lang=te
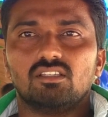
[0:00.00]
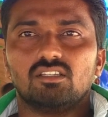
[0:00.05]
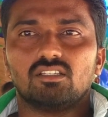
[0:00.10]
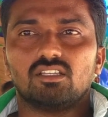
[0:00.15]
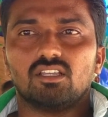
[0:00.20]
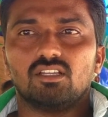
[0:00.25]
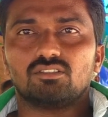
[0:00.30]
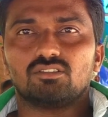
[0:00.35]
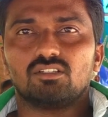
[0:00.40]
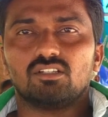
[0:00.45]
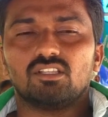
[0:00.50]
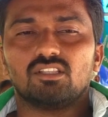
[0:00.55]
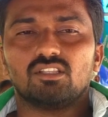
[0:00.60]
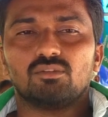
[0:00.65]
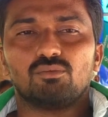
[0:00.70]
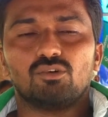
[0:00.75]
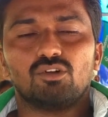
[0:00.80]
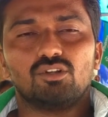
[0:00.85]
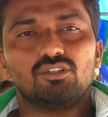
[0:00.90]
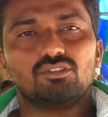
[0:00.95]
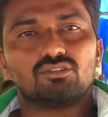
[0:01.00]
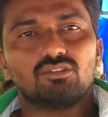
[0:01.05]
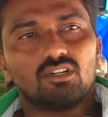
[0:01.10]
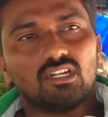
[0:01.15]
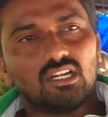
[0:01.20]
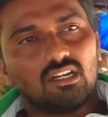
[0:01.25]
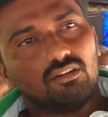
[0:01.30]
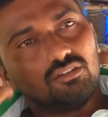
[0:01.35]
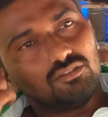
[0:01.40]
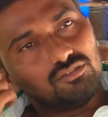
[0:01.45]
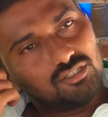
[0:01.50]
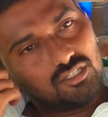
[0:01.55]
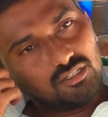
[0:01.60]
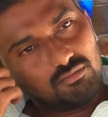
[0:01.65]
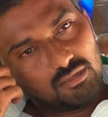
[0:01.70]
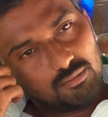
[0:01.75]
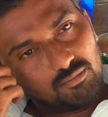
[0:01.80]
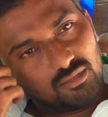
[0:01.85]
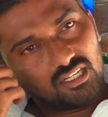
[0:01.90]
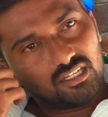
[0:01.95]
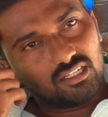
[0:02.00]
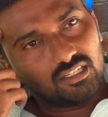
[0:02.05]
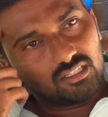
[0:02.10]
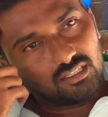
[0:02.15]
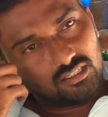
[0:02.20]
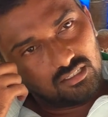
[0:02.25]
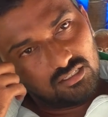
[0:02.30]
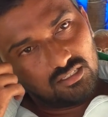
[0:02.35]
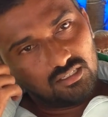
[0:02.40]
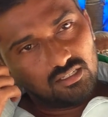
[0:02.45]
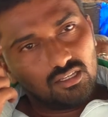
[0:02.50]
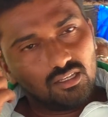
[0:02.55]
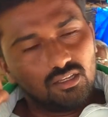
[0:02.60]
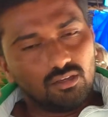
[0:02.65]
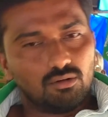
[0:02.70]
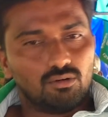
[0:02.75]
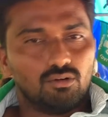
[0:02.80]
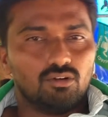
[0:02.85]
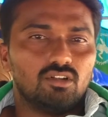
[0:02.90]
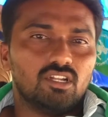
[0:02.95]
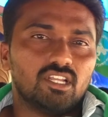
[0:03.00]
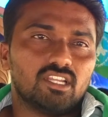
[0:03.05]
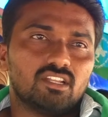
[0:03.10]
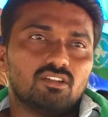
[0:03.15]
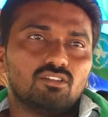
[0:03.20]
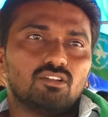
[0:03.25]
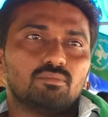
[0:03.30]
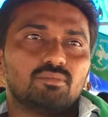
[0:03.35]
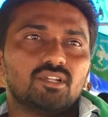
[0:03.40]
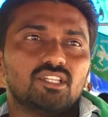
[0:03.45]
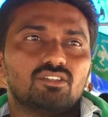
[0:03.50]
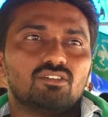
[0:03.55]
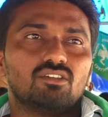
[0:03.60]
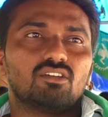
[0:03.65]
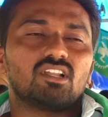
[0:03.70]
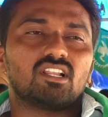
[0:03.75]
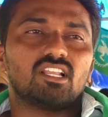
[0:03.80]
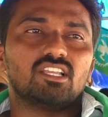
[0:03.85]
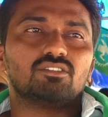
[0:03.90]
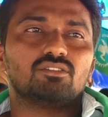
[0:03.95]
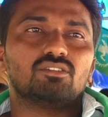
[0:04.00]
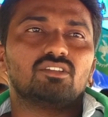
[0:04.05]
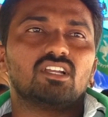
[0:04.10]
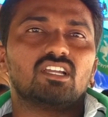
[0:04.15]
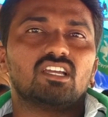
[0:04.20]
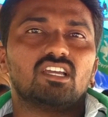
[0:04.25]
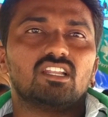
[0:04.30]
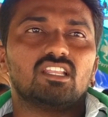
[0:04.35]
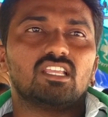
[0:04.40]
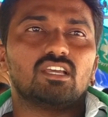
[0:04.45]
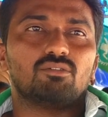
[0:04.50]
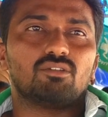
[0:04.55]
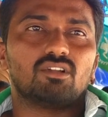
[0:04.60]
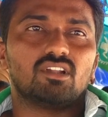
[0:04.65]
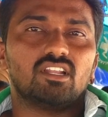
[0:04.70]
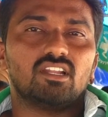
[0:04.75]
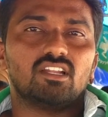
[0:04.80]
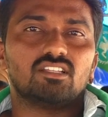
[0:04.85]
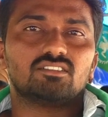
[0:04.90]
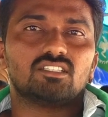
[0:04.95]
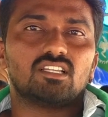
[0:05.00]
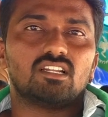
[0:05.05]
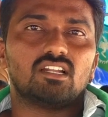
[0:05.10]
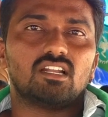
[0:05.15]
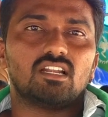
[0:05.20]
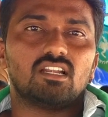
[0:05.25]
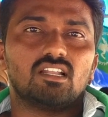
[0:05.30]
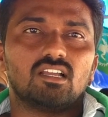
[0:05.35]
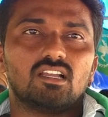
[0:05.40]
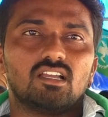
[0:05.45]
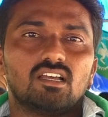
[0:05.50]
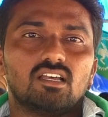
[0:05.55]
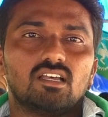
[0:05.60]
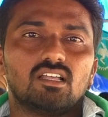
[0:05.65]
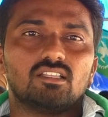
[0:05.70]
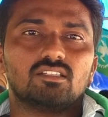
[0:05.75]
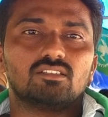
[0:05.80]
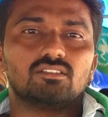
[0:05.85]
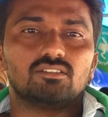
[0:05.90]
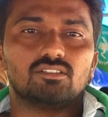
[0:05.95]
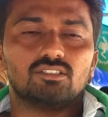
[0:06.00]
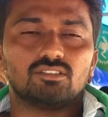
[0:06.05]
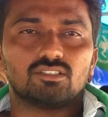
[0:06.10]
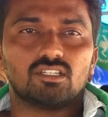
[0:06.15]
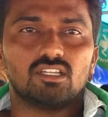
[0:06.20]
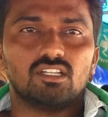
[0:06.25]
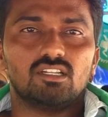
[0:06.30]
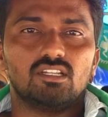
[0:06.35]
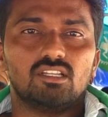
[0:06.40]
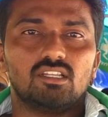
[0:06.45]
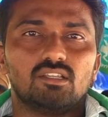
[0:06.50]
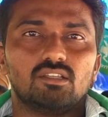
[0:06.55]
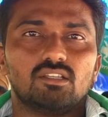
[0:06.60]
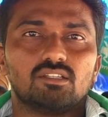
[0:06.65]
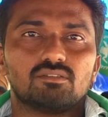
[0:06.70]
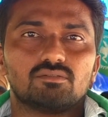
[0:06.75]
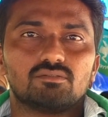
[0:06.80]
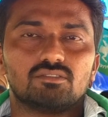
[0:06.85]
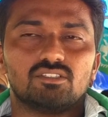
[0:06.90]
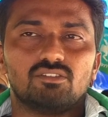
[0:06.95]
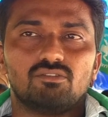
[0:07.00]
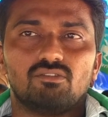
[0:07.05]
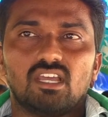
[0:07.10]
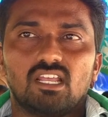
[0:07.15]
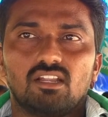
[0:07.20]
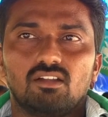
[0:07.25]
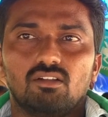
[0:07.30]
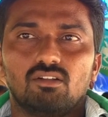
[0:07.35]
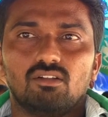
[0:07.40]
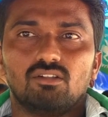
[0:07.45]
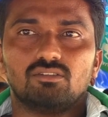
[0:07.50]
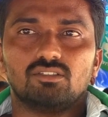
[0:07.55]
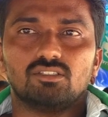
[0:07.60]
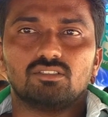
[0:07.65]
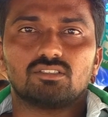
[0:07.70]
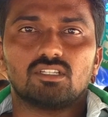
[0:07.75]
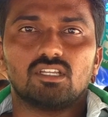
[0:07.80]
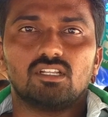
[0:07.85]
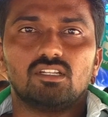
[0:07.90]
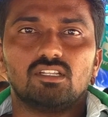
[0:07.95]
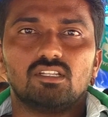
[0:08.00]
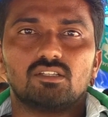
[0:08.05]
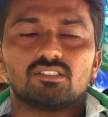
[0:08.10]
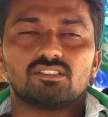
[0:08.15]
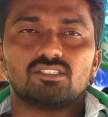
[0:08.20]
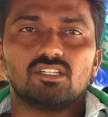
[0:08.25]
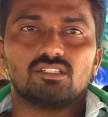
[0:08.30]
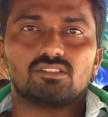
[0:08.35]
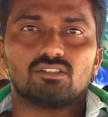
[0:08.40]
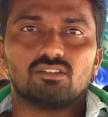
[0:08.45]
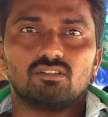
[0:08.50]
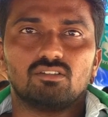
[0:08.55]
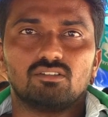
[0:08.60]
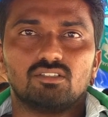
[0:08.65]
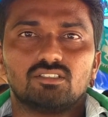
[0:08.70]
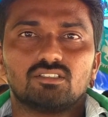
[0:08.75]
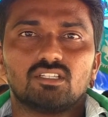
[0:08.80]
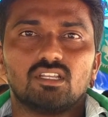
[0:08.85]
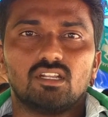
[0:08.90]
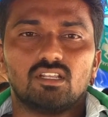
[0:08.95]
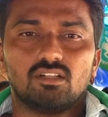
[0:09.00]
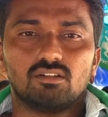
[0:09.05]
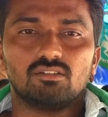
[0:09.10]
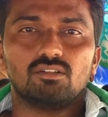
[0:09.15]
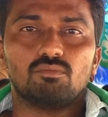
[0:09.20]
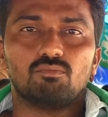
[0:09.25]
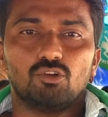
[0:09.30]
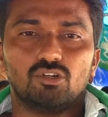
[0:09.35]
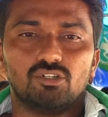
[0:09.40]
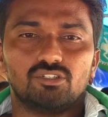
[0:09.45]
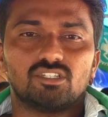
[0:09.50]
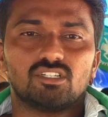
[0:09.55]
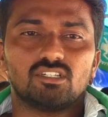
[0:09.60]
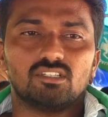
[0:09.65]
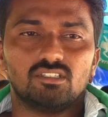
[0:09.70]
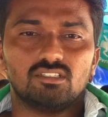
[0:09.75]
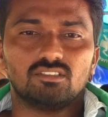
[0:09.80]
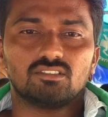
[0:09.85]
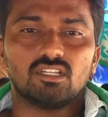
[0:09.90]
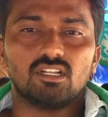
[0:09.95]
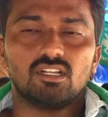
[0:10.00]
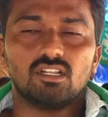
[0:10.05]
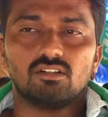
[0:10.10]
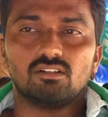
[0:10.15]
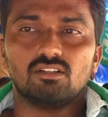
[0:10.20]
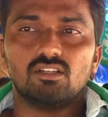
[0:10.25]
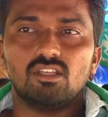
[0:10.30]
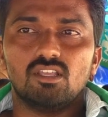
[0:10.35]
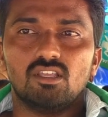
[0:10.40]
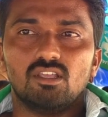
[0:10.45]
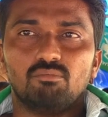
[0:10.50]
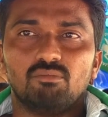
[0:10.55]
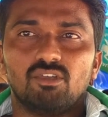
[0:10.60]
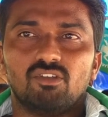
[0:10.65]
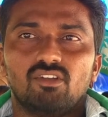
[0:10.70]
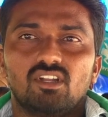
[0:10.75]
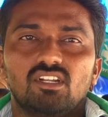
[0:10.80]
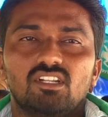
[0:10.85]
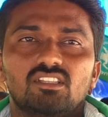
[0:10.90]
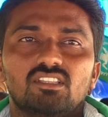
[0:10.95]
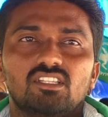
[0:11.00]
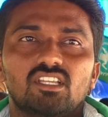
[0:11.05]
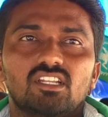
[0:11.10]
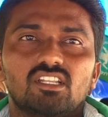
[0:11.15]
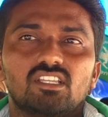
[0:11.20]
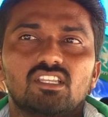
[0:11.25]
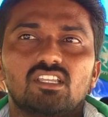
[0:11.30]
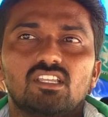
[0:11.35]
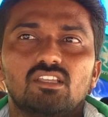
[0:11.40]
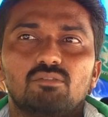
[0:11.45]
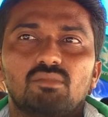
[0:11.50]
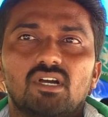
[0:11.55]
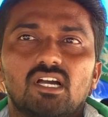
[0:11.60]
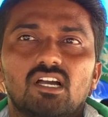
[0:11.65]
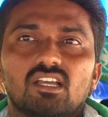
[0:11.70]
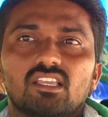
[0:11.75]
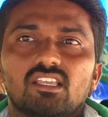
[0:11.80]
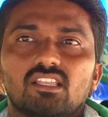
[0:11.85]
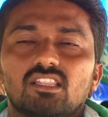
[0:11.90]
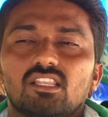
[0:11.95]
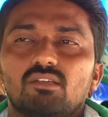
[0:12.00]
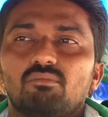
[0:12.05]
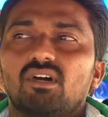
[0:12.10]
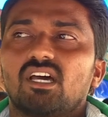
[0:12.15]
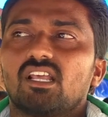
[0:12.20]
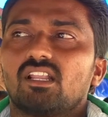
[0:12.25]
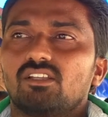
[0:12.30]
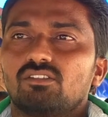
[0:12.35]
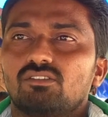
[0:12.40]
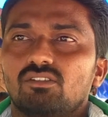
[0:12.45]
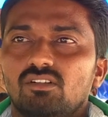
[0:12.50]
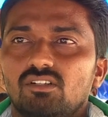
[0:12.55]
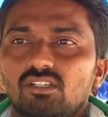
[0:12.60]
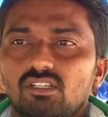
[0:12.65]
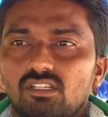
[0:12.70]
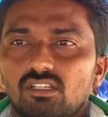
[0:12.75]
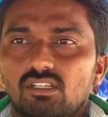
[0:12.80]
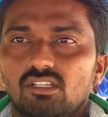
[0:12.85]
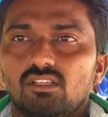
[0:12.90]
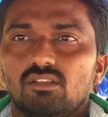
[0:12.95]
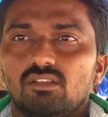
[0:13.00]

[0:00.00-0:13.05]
ఈ కేసుల కింద పోలీసు వాళ్ళు అడ్డుంచి మమ్మల్ని రోడ్లు ఎక్కిన ప్రతి ఒక్క రైతును కానీ ఎవరినైనా సరే అడ్డంగా తీసుకెళ్ళి ఈ వ్యాన్లలో తీసుకెళ్ళి స్టేషన్లో తీసుకెళ్లారు పోలీస్ స్టేషన్ తీసుకెళ్లారు మేము వెళ్ళిన దేనికి మా కింద మా రైతుల్ని